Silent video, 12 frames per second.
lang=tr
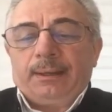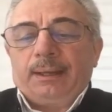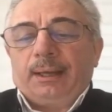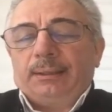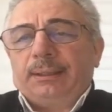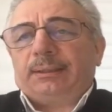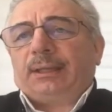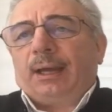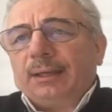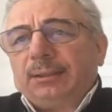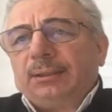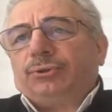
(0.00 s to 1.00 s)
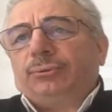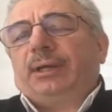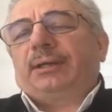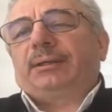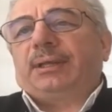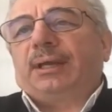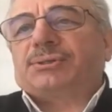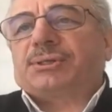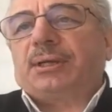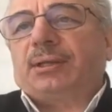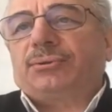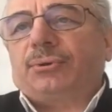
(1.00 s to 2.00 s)
E Allah da hangi kullarını
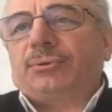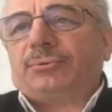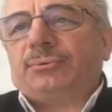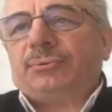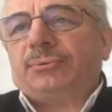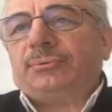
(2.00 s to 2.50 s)
tercih ediyor?